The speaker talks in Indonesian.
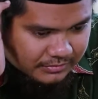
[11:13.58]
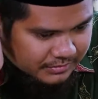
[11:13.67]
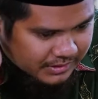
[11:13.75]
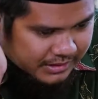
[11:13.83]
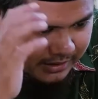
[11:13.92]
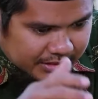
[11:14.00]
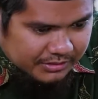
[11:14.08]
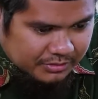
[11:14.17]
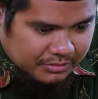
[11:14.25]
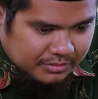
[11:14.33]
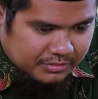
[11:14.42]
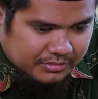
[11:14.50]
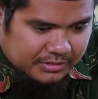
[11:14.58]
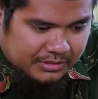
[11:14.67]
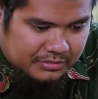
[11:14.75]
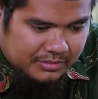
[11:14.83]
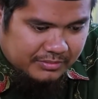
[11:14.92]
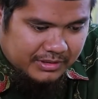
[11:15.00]
Nah, itu itu
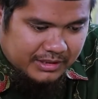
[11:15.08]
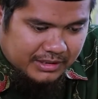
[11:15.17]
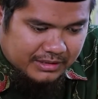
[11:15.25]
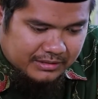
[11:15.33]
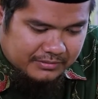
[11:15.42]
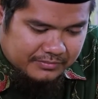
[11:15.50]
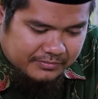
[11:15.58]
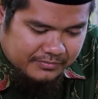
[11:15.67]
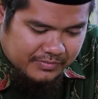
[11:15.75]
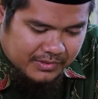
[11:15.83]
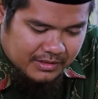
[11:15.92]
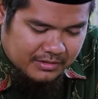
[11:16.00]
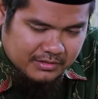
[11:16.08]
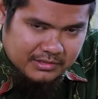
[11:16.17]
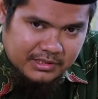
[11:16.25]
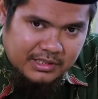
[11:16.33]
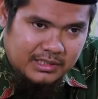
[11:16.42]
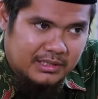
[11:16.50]
namanya
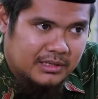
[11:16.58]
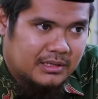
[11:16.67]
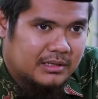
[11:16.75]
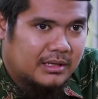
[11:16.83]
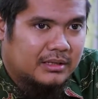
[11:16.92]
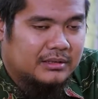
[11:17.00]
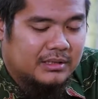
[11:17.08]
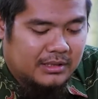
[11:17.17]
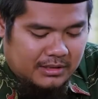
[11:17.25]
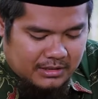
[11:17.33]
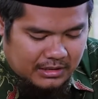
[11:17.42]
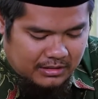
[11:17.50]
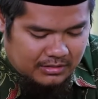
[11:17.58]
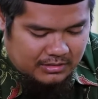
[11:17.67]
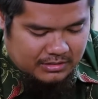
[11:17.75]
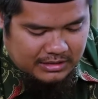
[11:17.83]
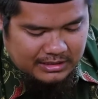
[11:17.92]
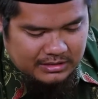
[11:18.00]
Jadi nanti kalau
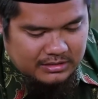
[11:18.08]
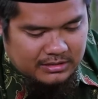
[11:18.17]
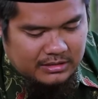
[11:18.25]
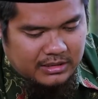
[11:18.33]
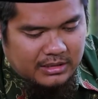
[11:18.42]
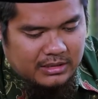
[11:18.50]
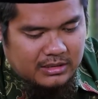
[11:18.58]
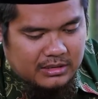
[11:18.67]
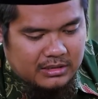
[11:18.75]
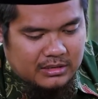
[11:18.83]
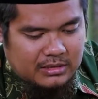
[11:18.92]
kan eh,